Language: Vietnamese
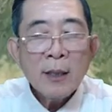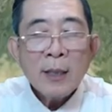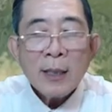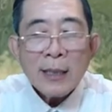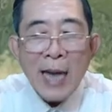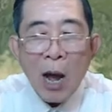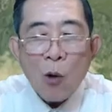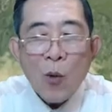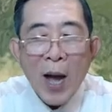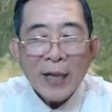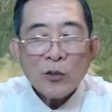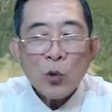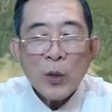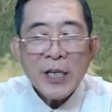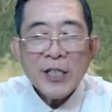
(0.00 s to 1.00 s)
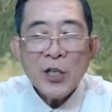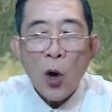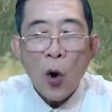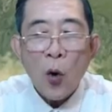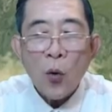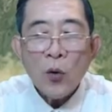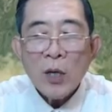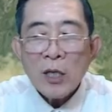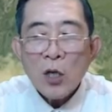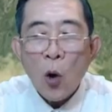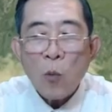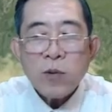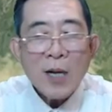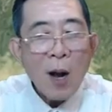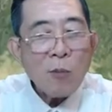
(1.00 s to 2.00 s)
Đạo hạnh của Lý Độ
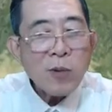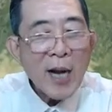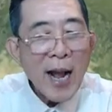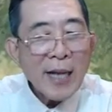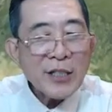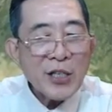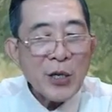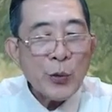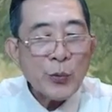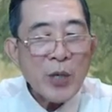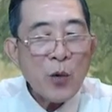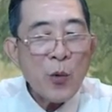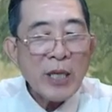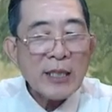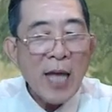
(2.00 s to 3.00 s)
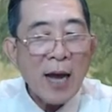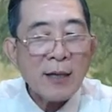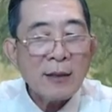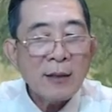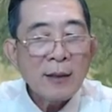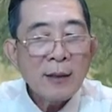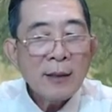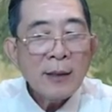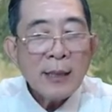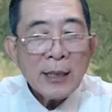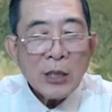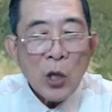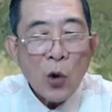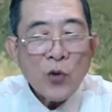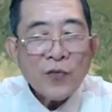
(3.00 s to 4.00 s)
cũng không khác nhiều với Nguyên Thần.
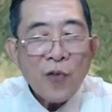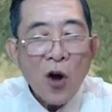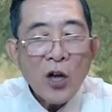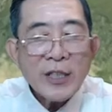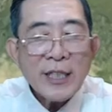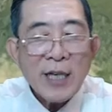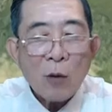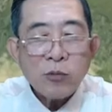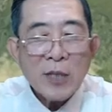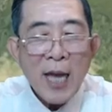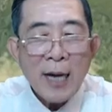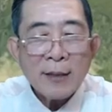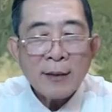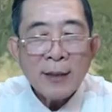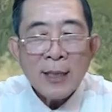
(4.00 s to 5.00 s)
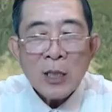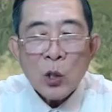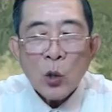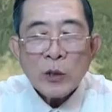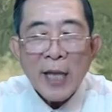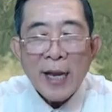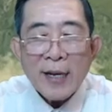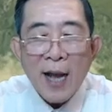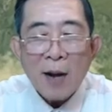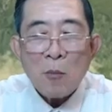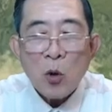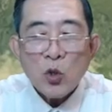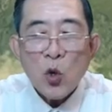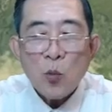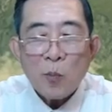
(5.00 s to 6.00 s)
Đối phó với Động Chân có thể cần
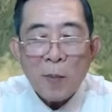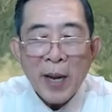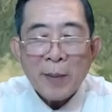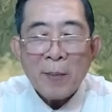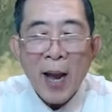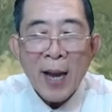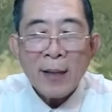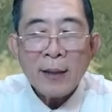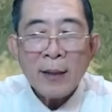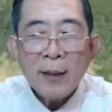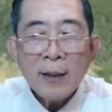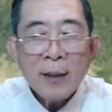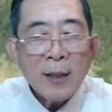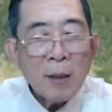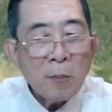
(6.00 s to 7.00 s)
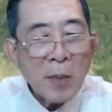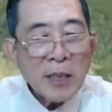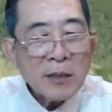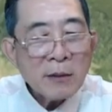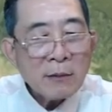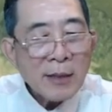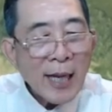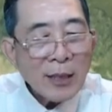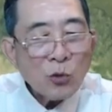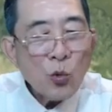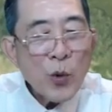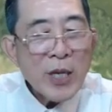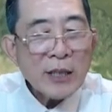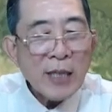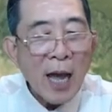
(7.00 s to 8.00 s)
một chút may mắn. Mình cách
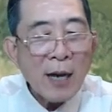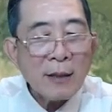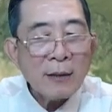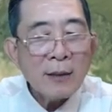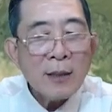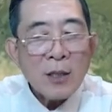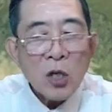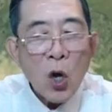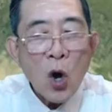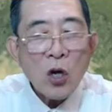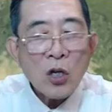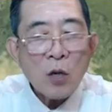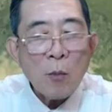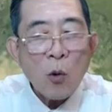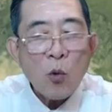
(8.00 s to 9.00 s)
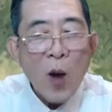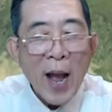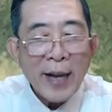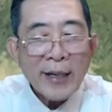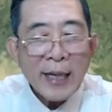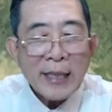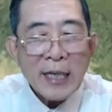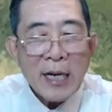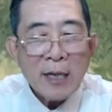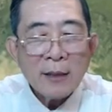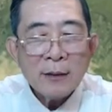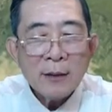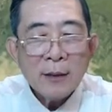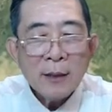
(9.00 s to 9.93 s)
Nguyên Thần còn có một khoảng cách lớn.